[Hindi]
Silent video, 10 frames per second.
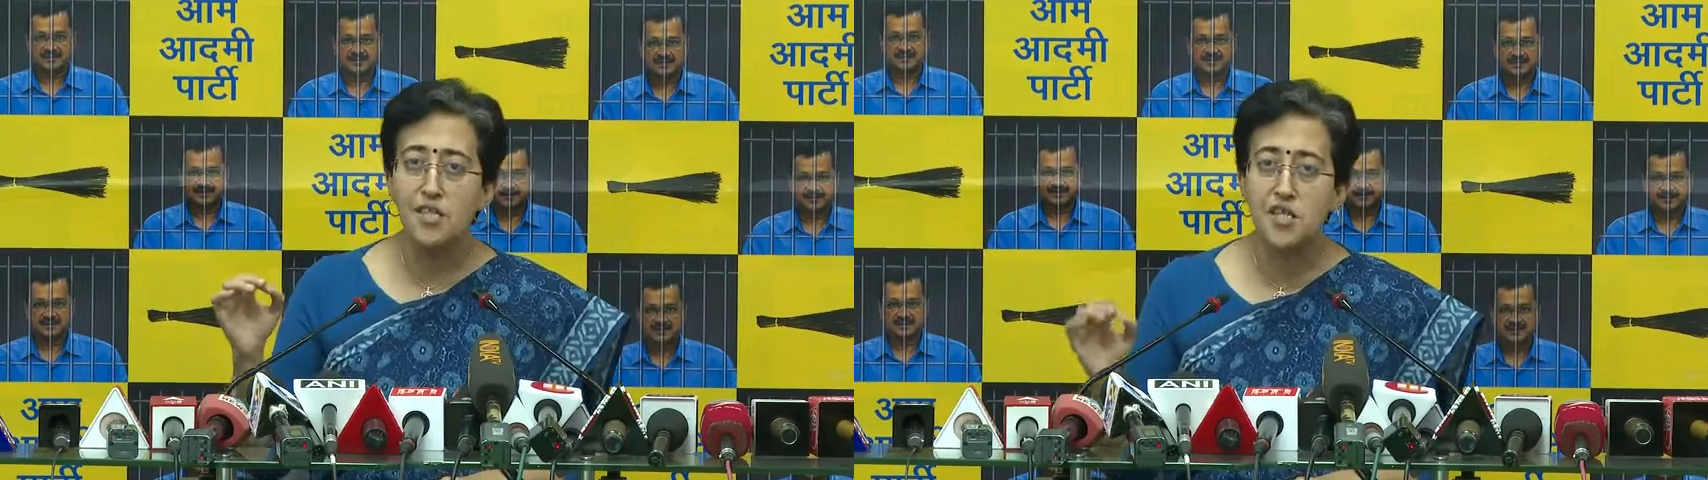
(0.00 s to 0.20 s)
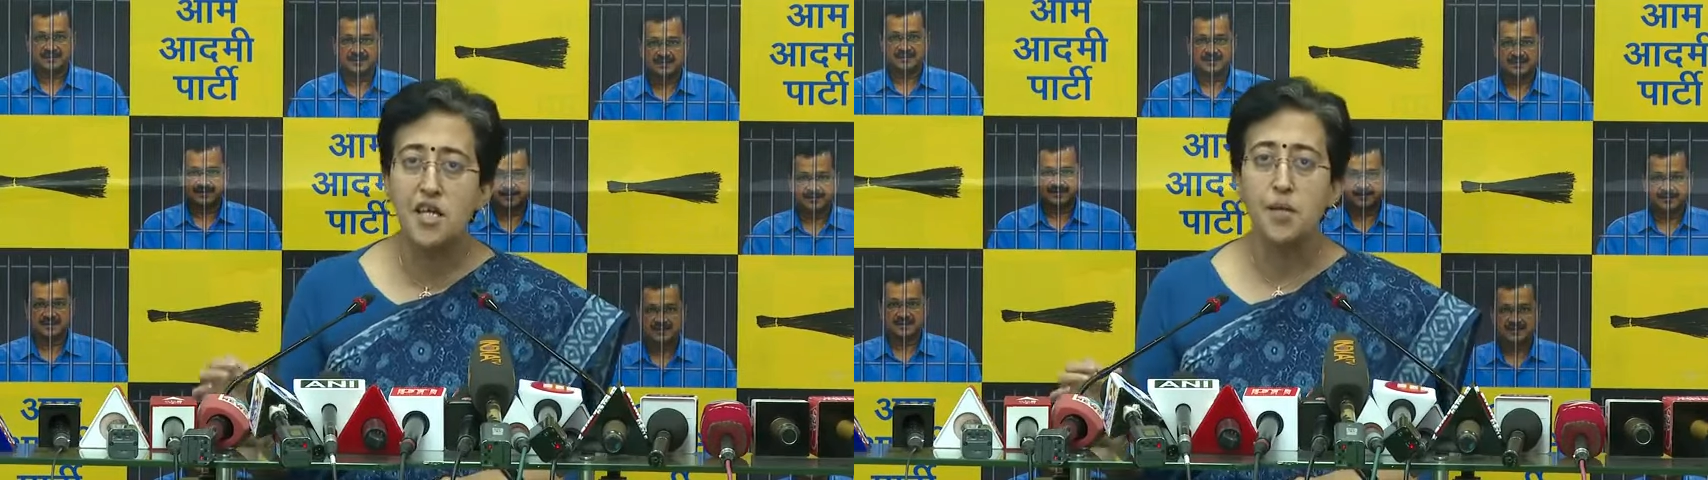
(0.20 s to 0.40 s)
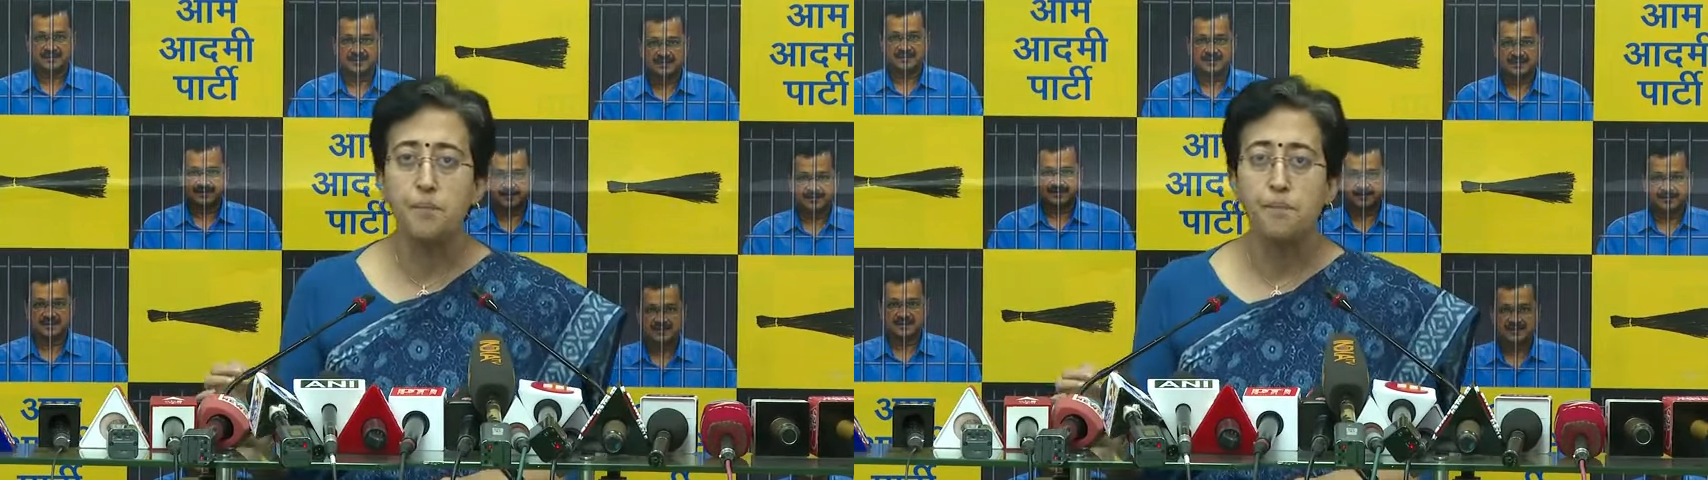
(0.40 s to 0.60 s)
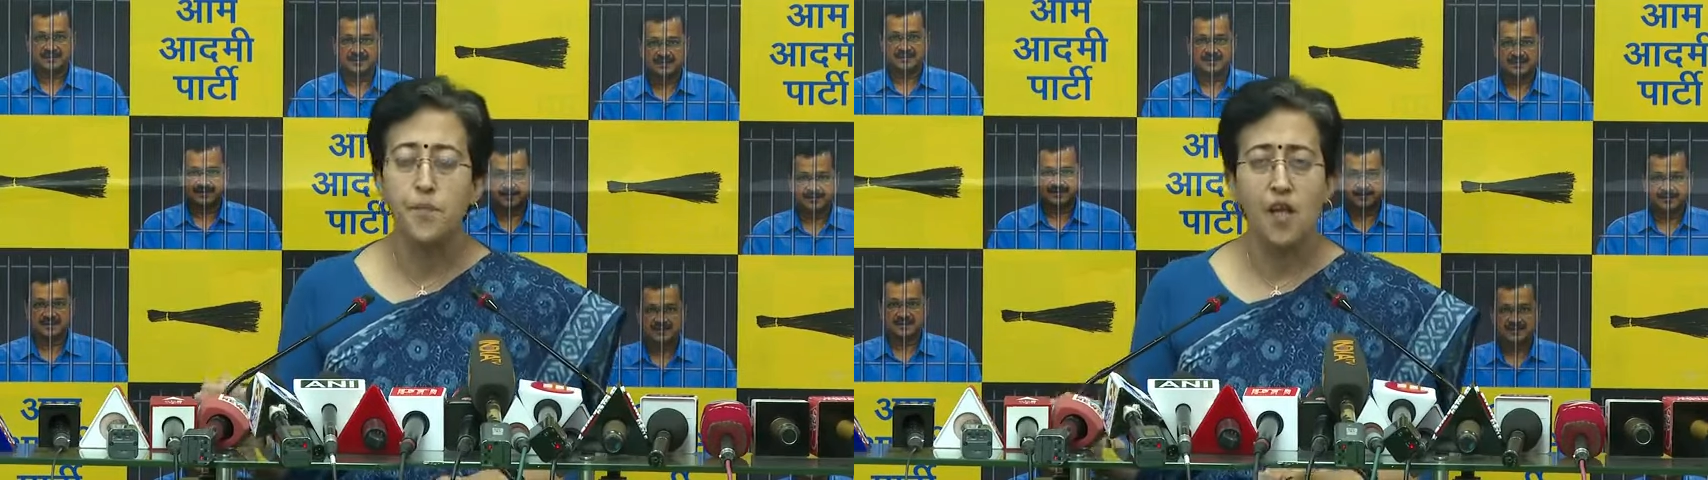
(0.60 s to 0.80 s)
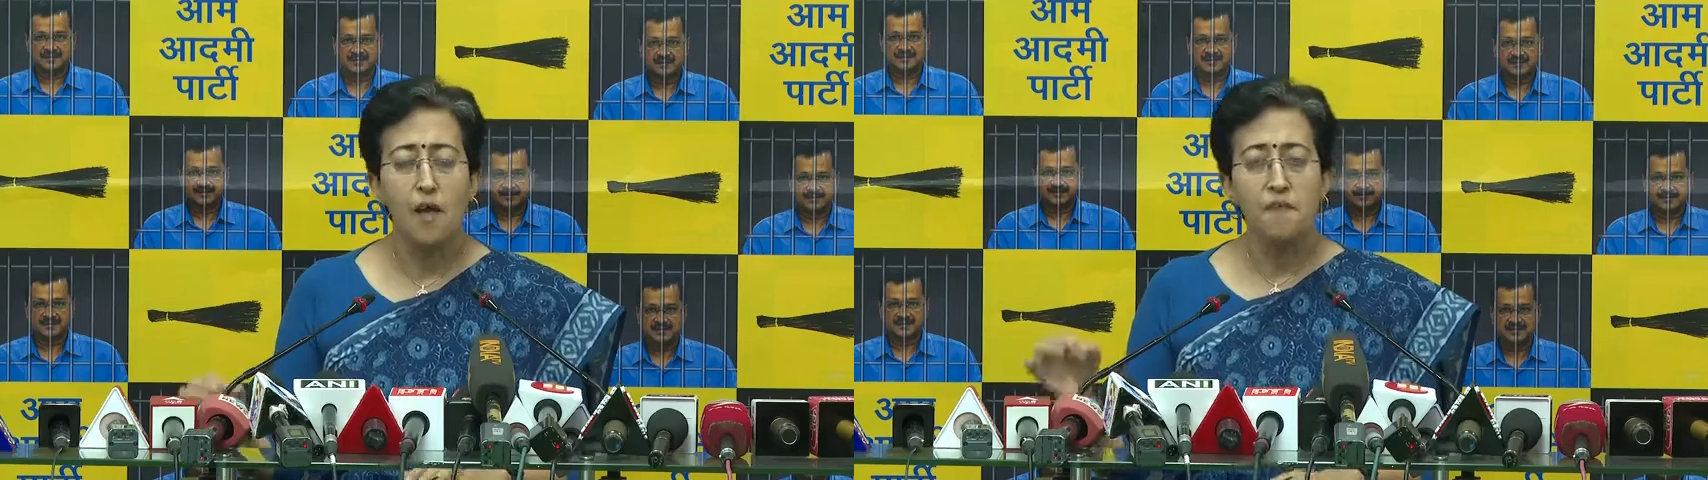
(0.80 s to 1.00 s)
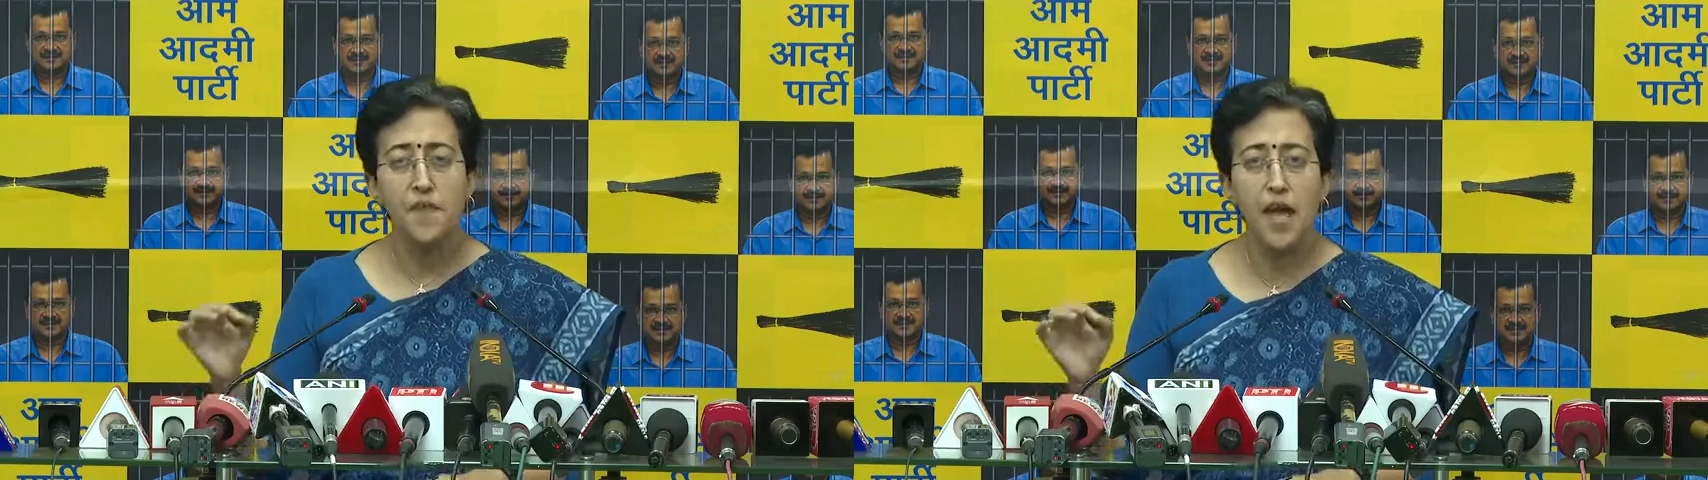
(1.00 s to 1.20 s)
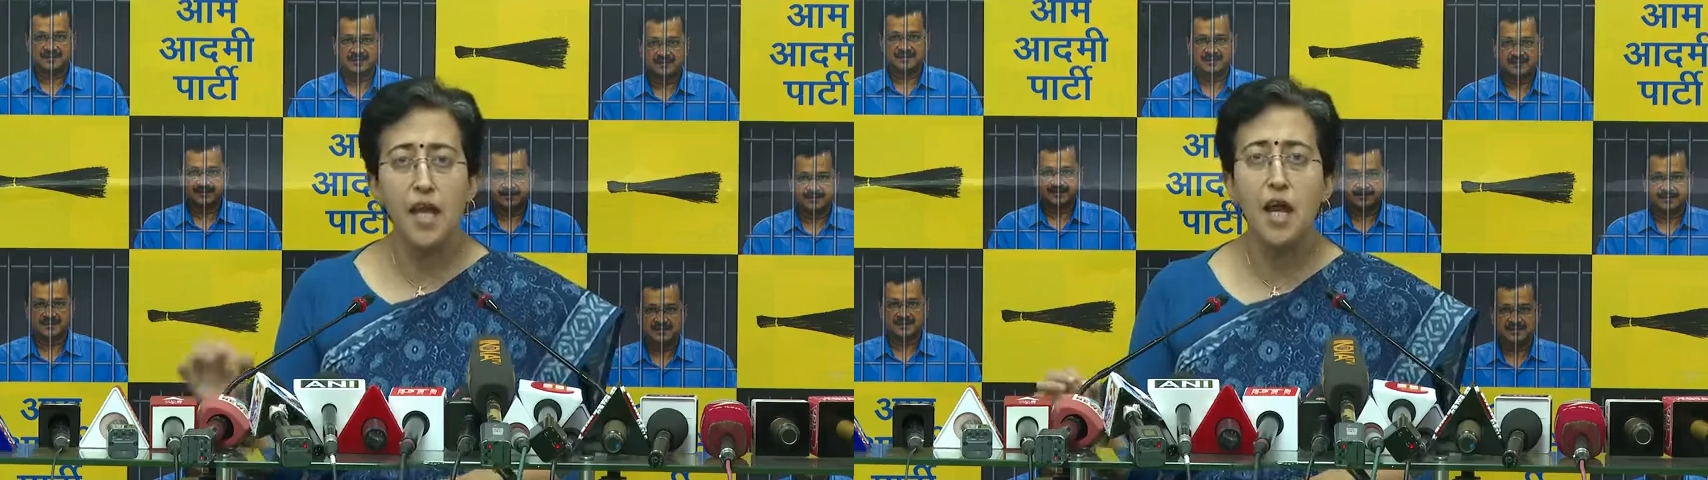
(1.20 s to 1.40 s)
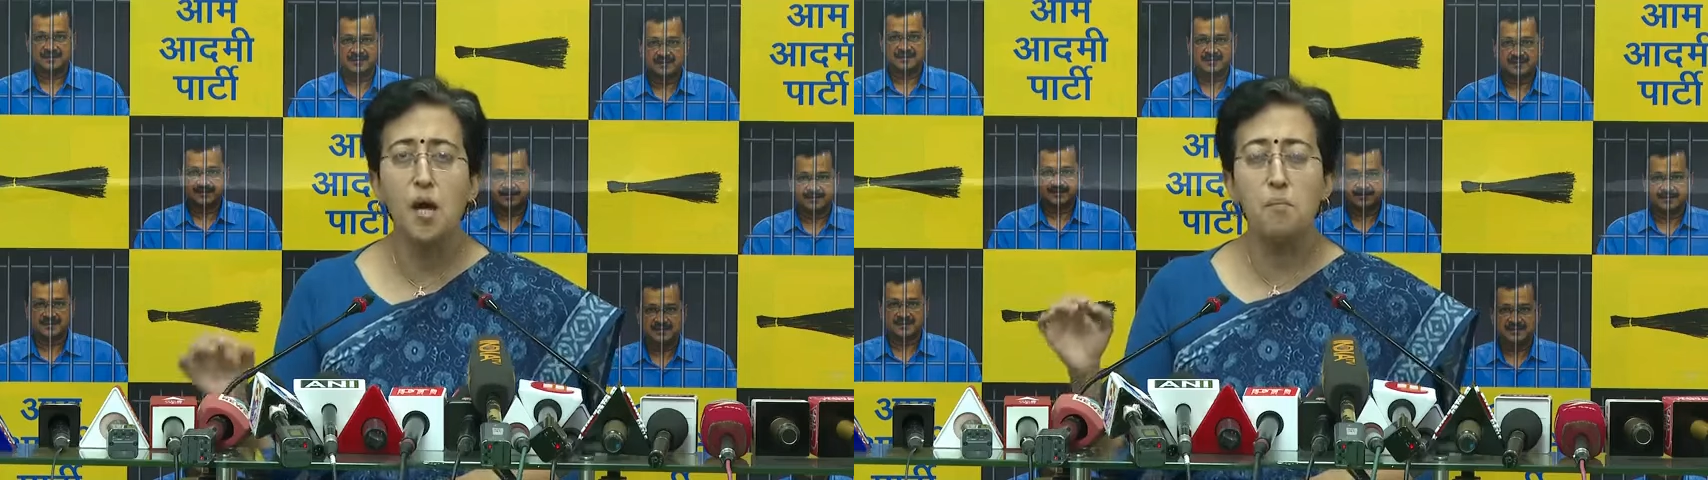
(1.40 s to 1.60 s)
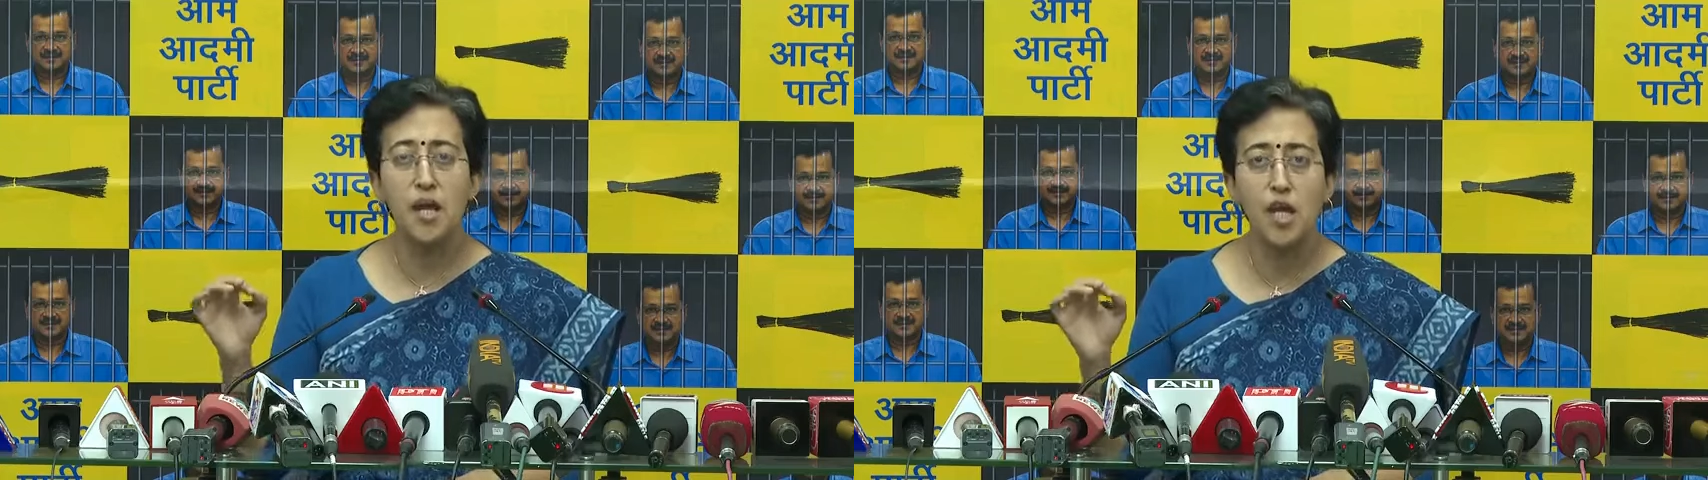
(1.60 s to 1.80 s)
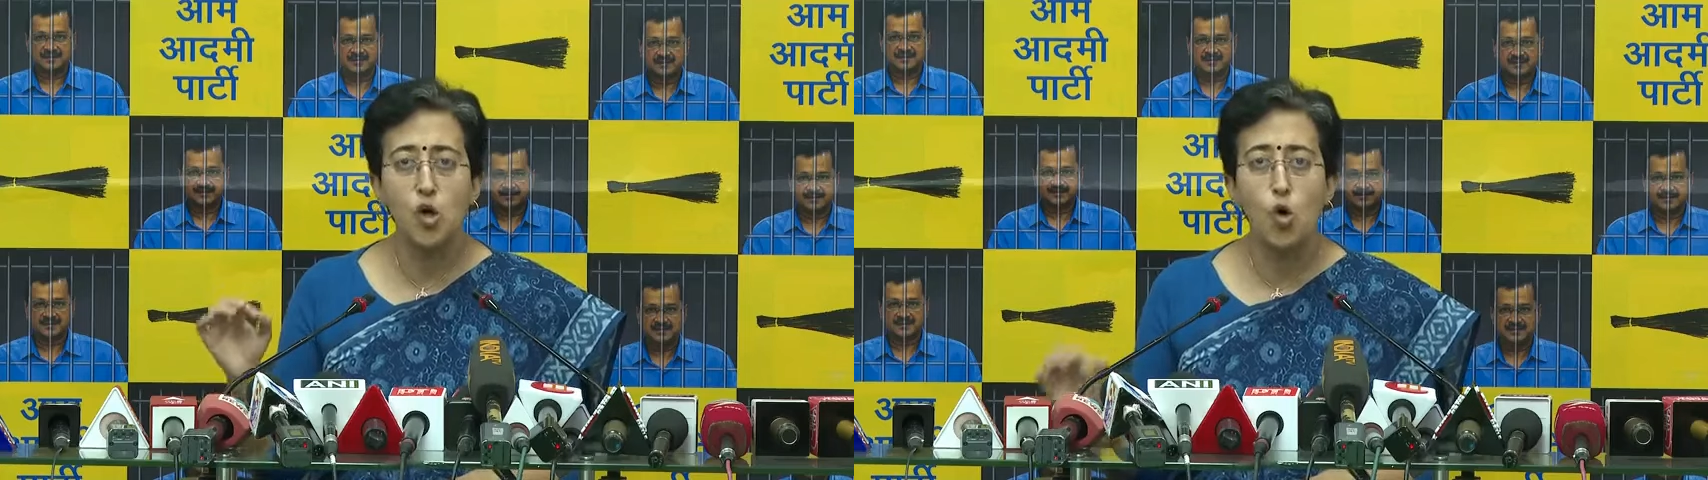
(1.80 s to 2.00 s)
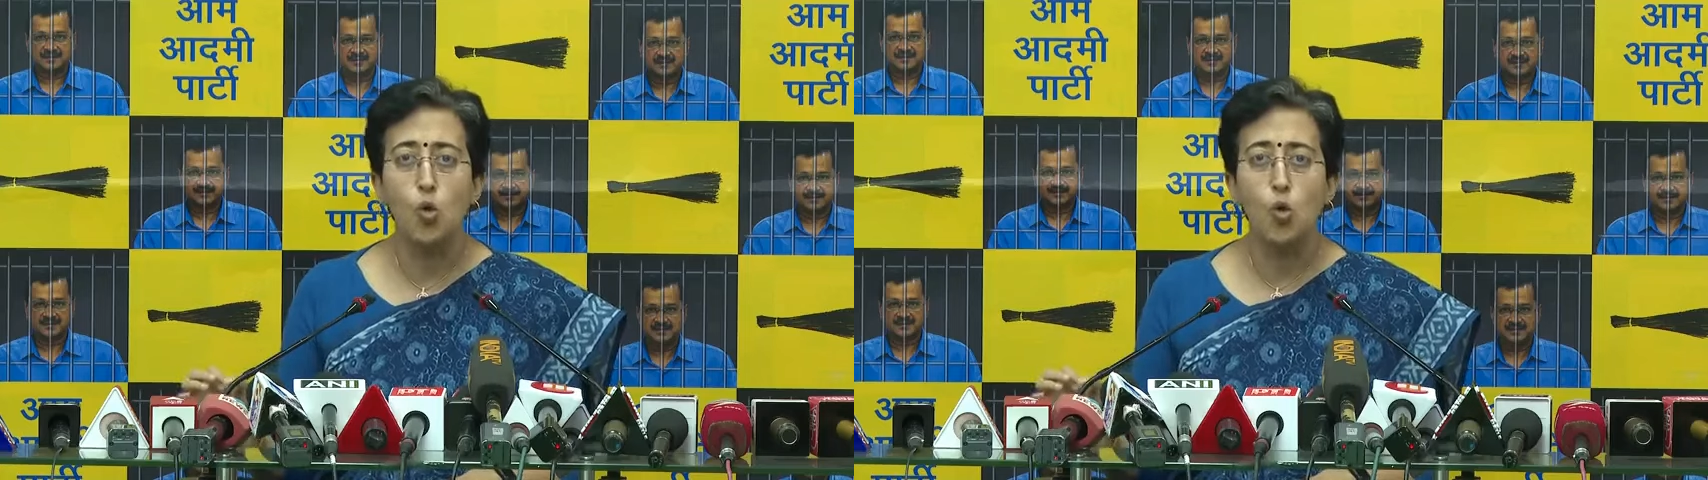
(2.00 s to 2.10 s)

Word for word: जी तेरह मई को